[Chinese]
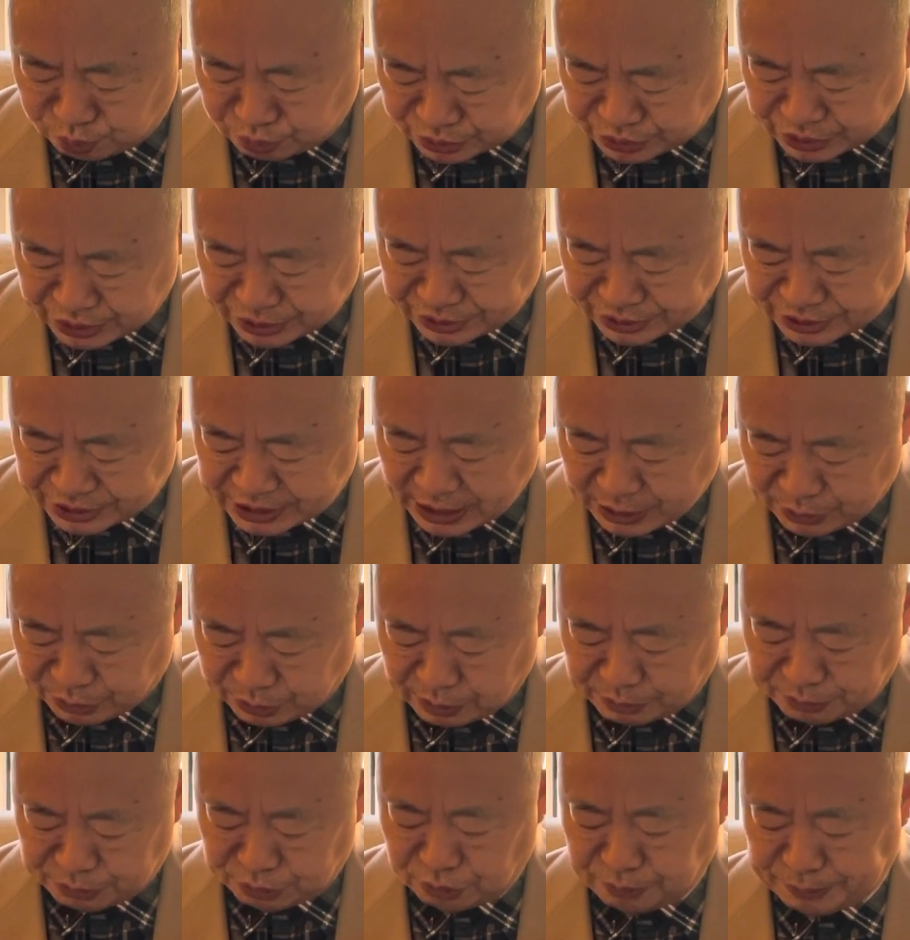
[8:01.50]
深战
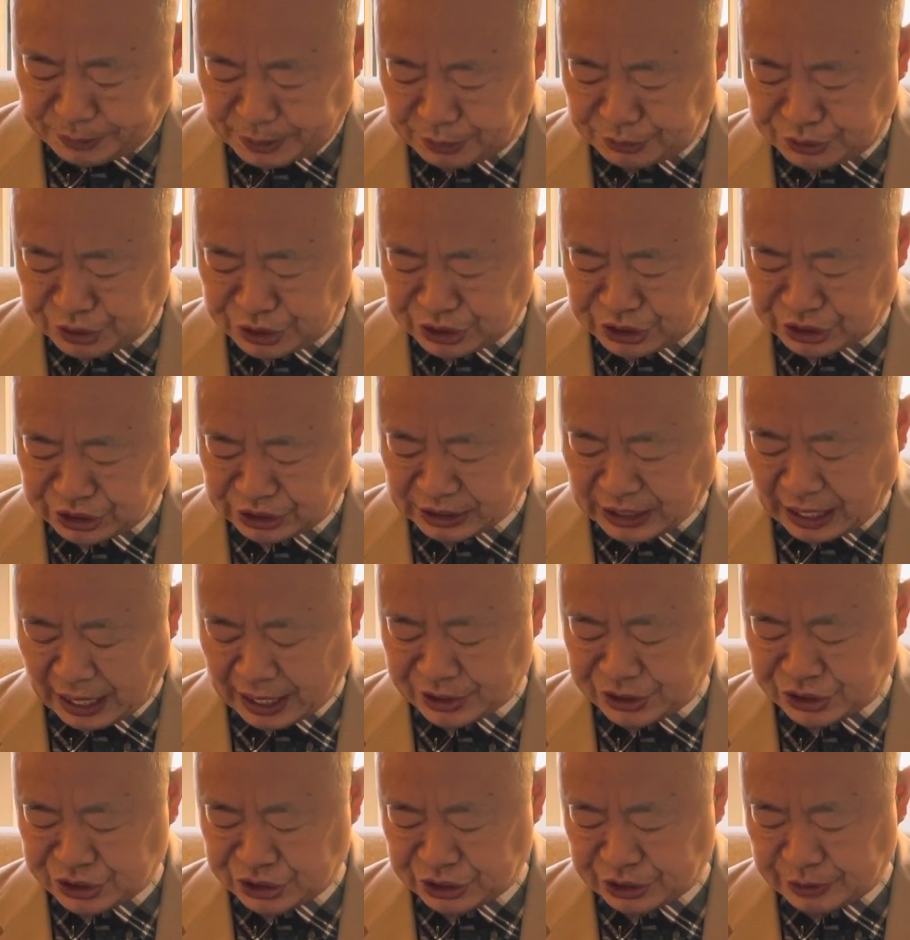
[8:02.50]
略目标进行
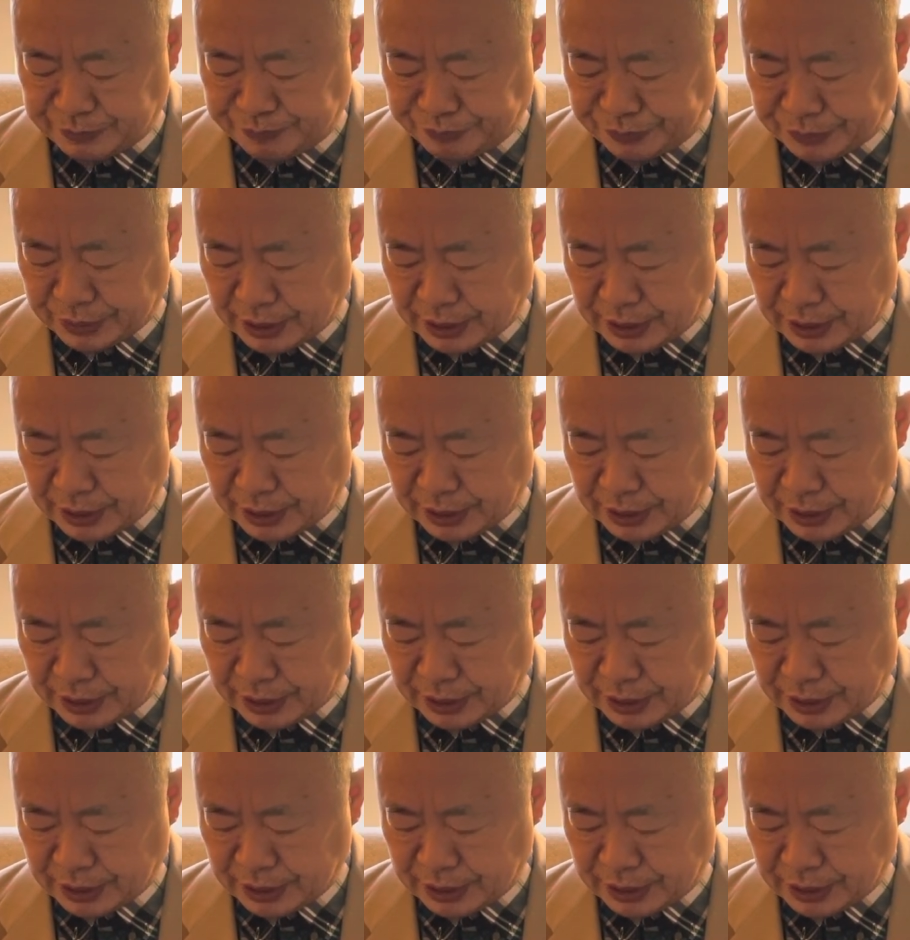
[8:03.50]
打击。